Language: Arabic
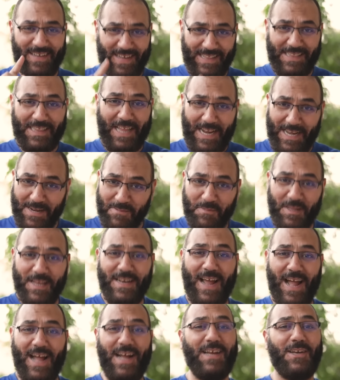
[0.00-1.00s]
انت
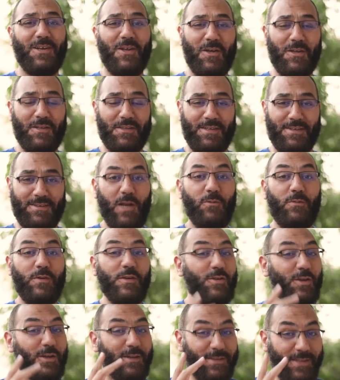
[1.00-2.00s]
علمتني حاجه النهارده انه في
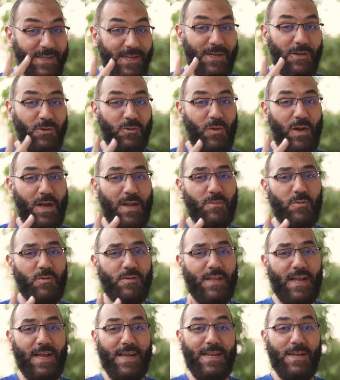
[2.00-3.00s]
شرطين لدعاء
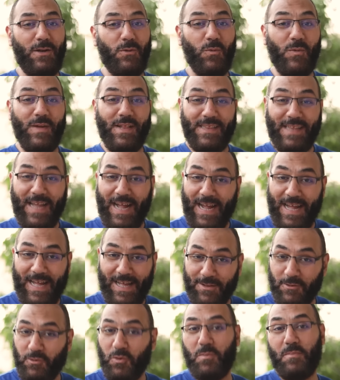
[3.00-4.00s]
المستحيل وانت
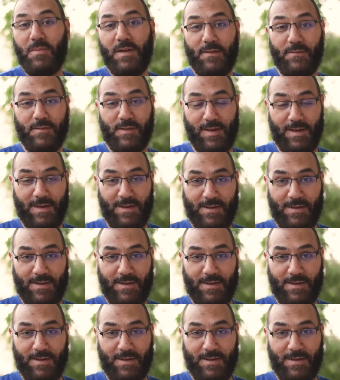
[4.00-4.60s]
حققتهم بنفسك